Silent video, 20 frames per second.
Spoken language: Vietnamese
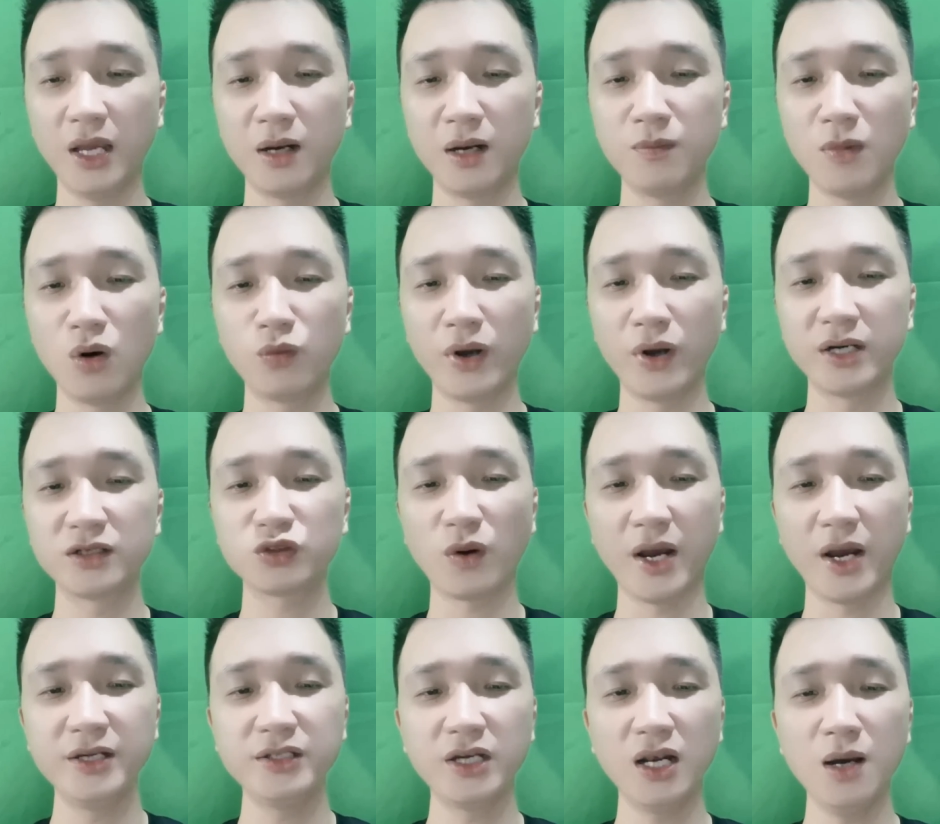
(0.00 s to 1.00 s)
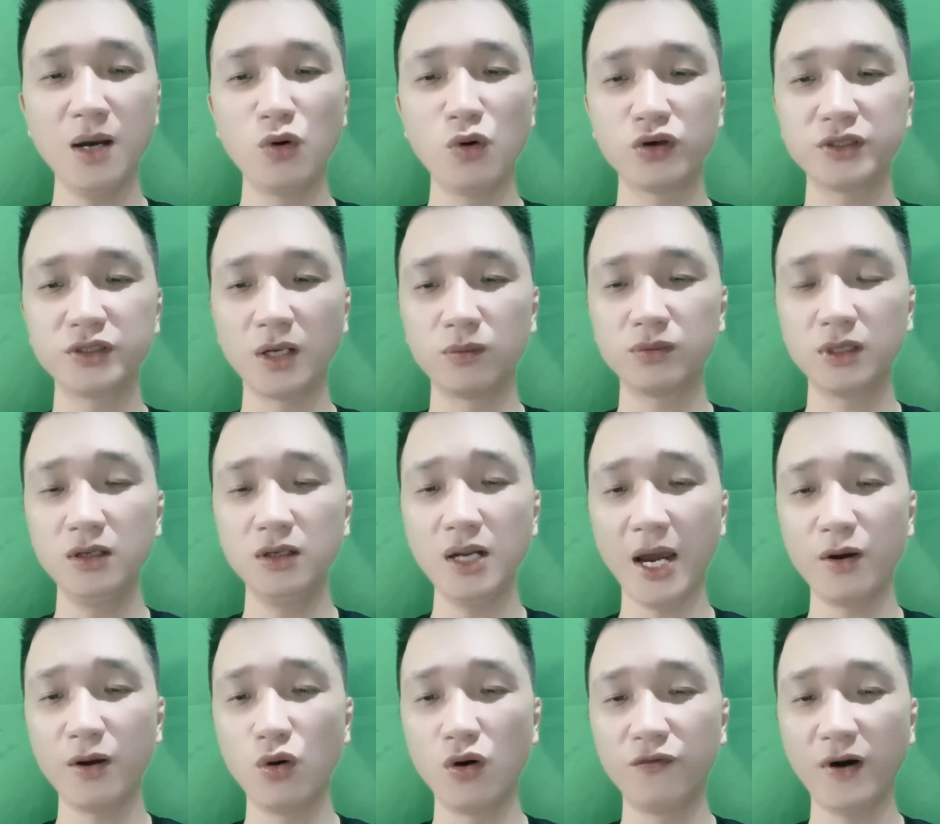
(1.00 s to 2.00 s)
Thiên Bồng Nguyên Soái chính là một trong tứ
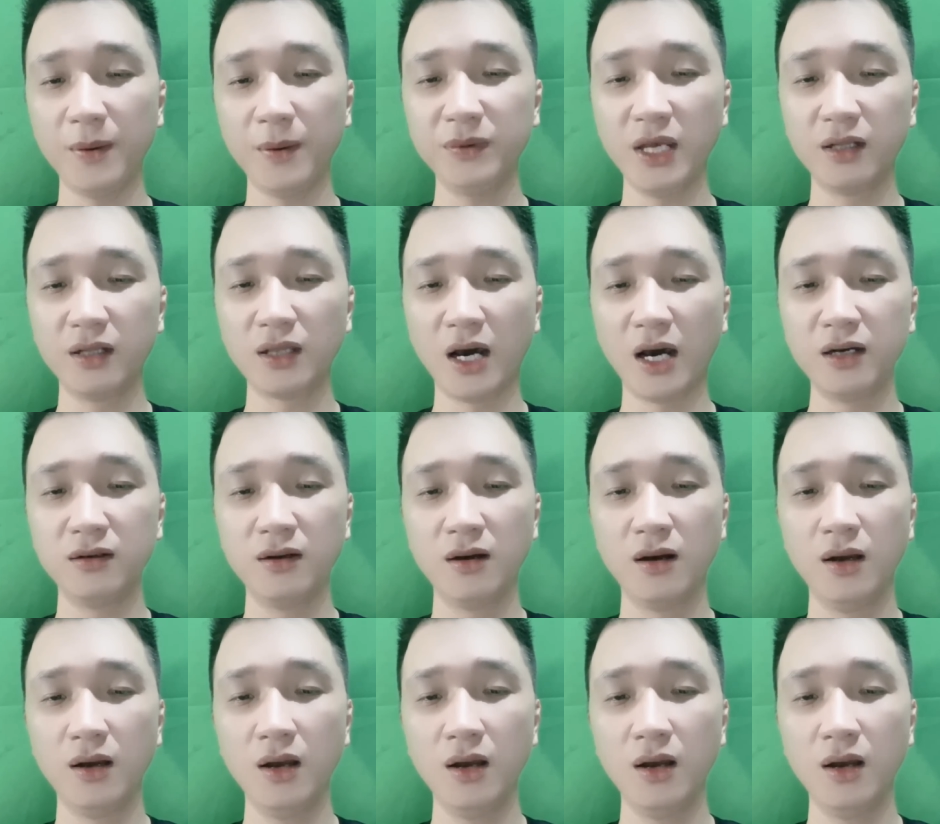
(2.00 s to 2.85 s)
đại hộ pháp thiên thần